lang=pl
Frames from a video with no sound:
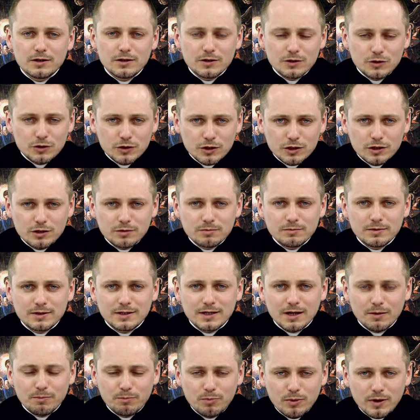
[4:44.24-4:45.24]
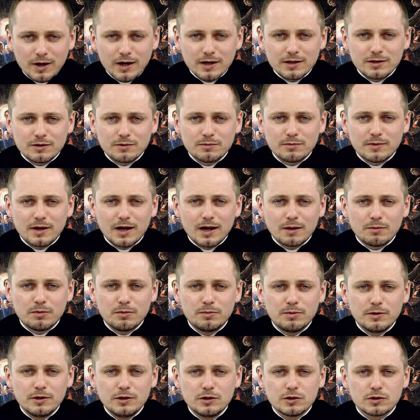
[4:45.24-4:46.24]
Życzmy kapłanom, aby
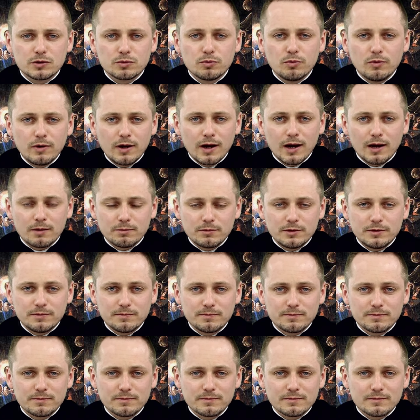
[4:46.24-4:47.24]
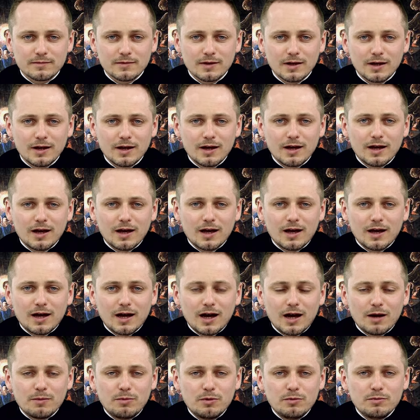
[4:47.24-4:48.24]
byli sługami,
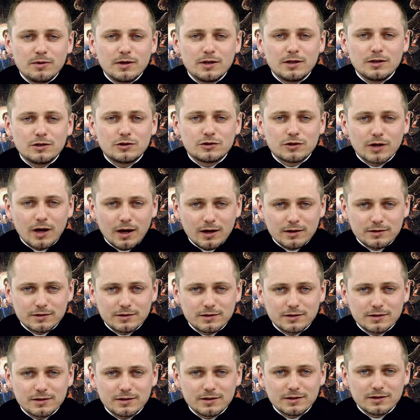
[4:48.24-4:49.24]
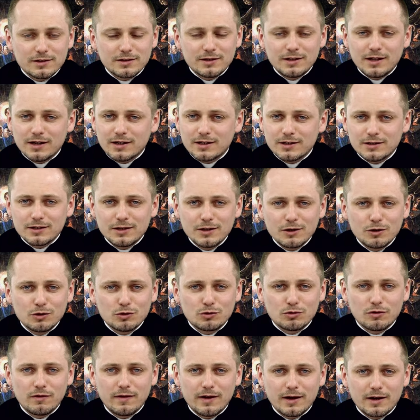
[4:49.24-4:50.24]
aby mieli czas dla każdego
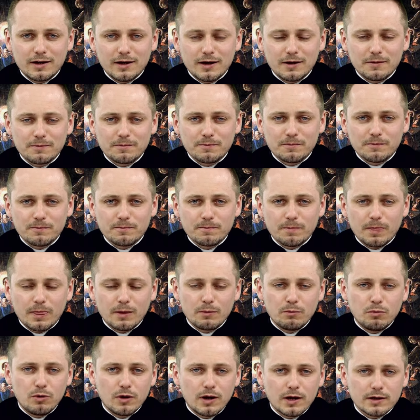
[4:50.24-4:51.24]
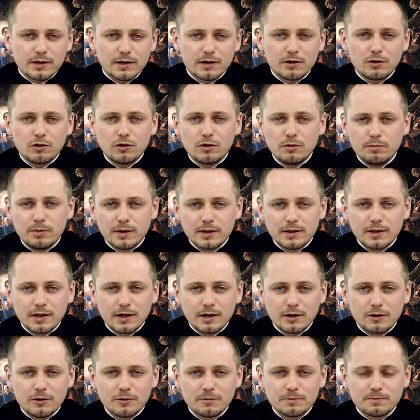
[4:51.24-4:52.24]
człowieka, bogatego i
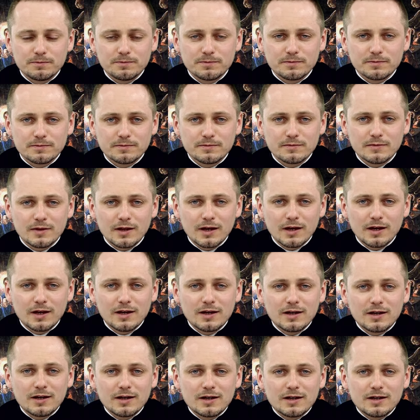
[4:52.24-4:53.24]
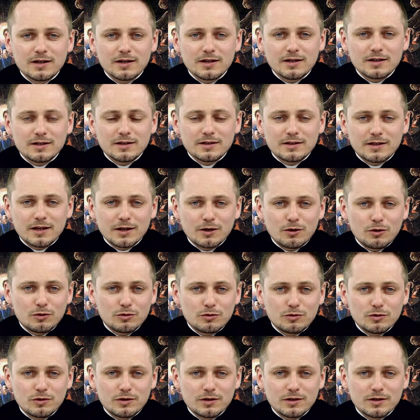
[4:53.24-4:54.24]
biednego, tego,
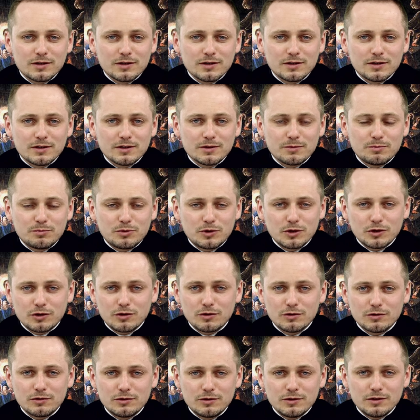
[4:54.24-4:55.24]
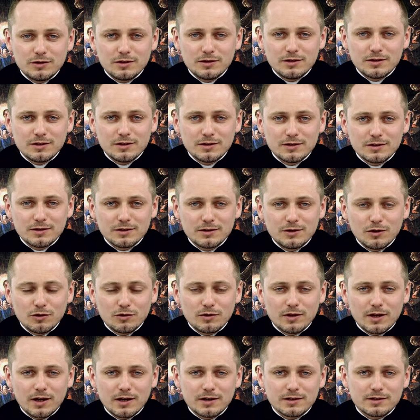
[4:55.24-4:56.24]
który przychodzi do
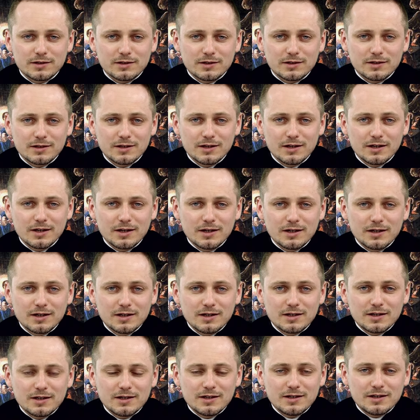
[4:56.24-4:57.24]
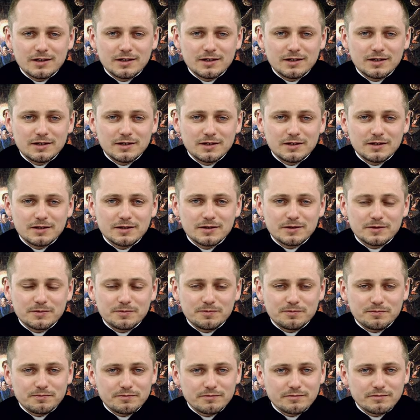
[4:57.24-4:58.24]
nas yy,
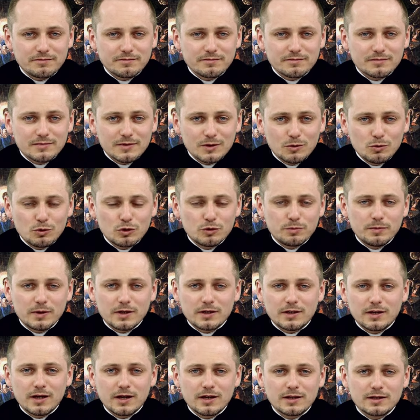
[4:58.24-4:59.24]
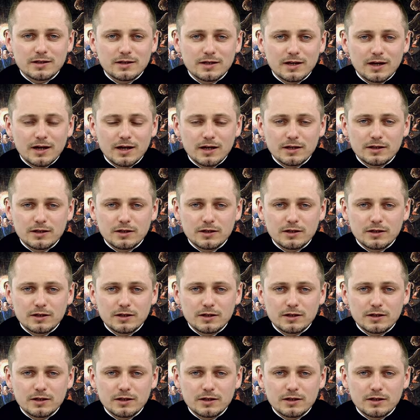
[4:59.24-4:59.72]
uśmiechnięty, ale